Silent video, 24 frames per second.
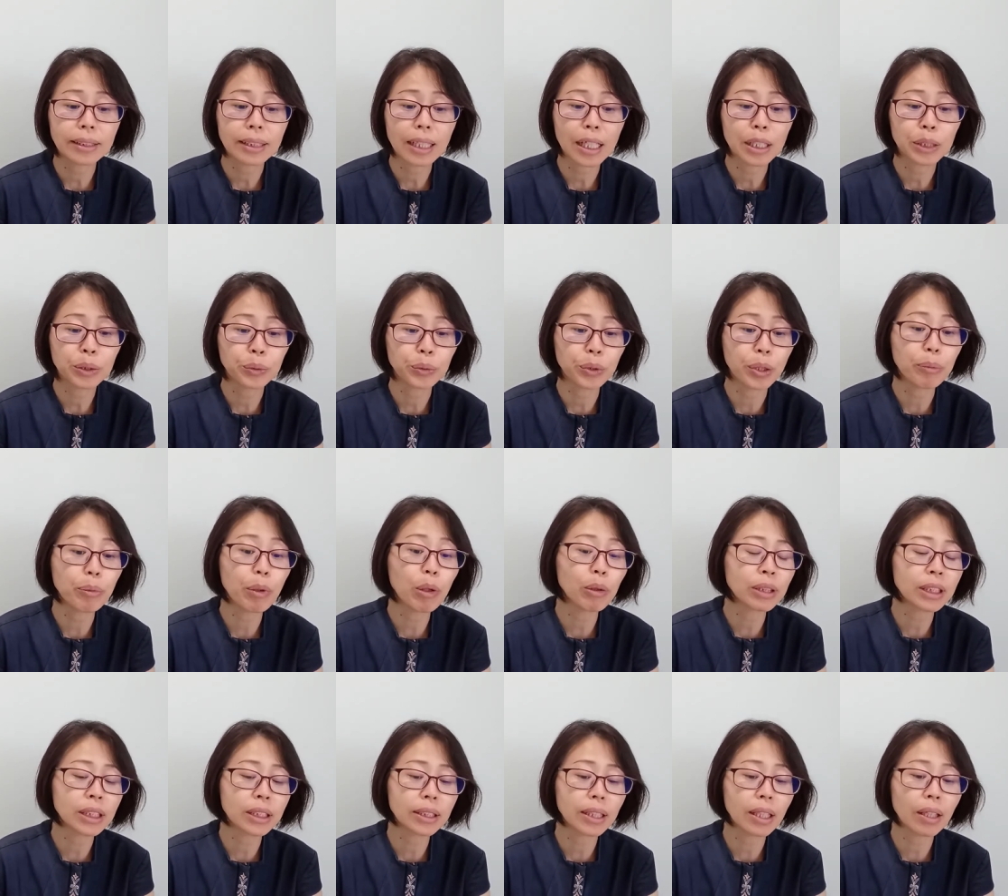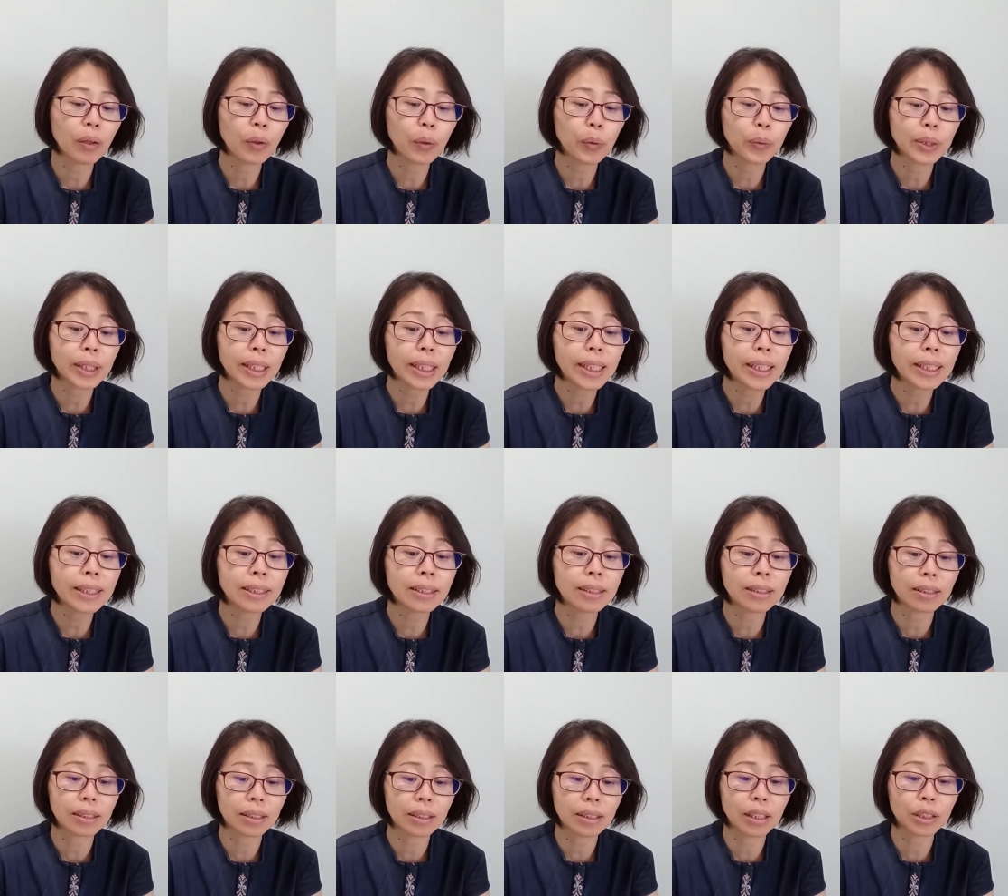在学报事件后第一
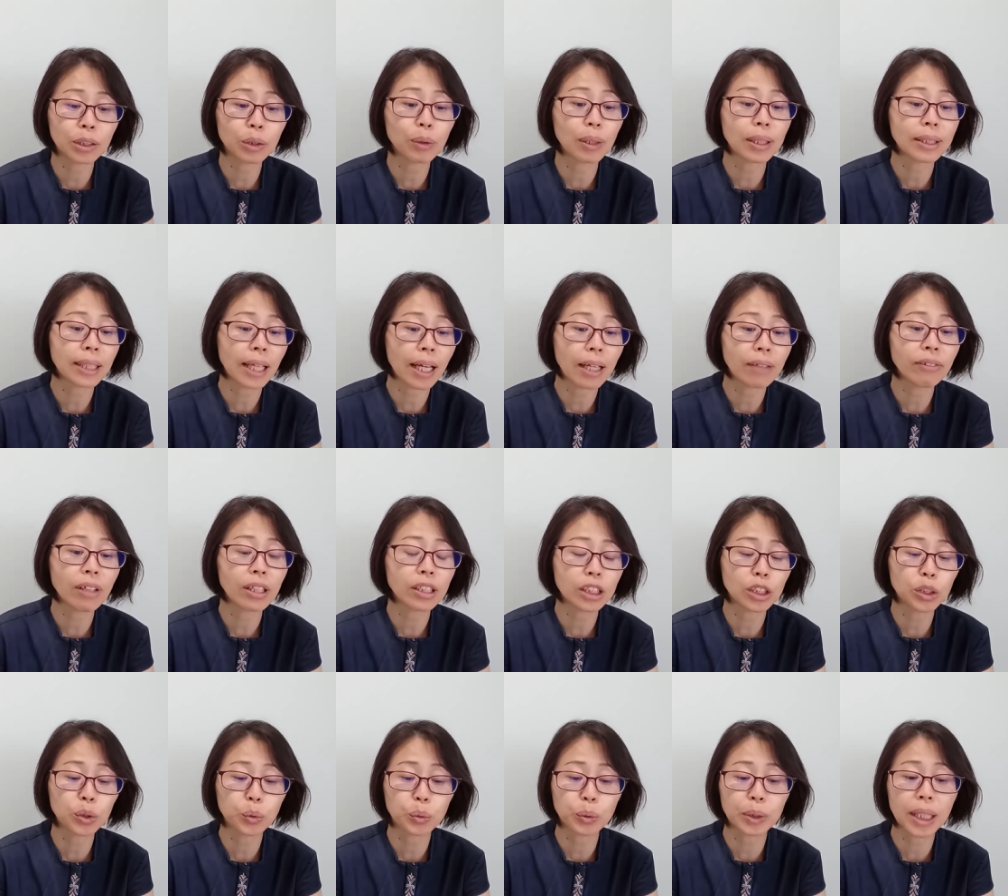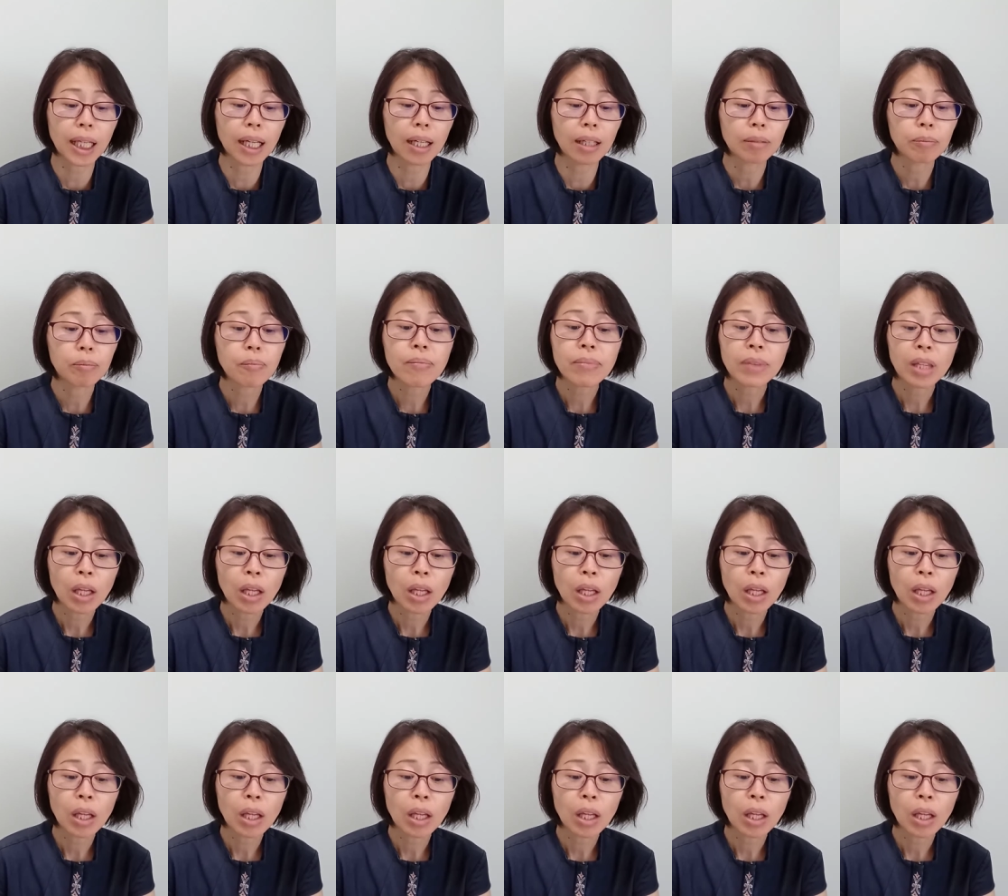次接受了采访时，主张